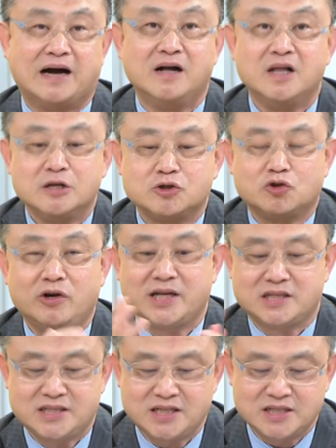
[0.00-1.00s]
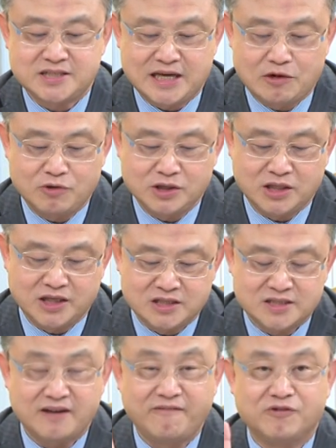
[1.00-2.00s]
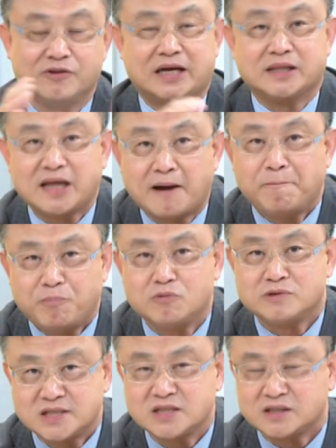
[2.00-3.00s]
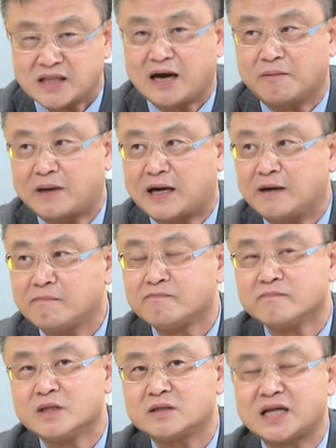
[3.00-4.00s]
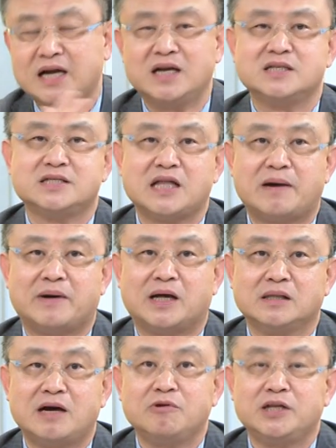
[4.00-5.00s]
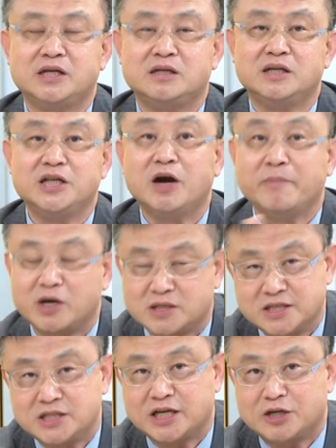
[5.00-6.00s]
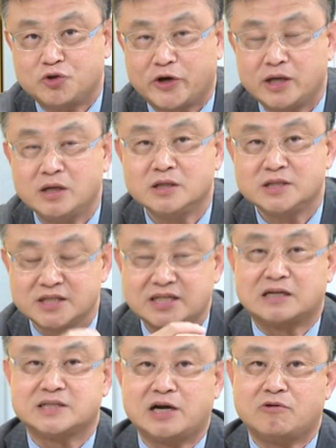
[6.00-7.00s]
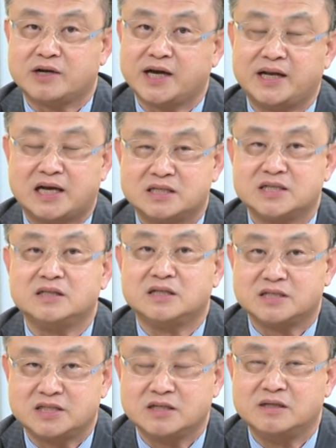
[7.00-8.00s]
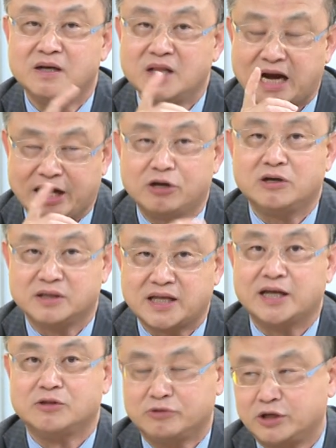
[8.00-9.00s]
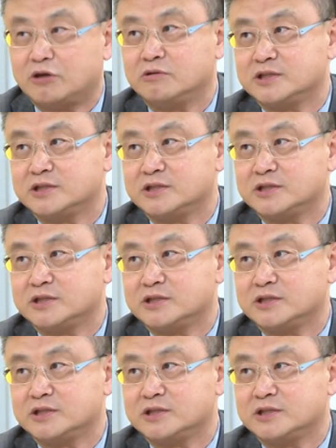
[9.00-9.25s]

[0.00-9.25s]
嗯，所以这些问题，政府难道不知道吗？嗯，当然知道嘛。那问题你有没有心解决？至少在我看来，真的是还有很大的努力空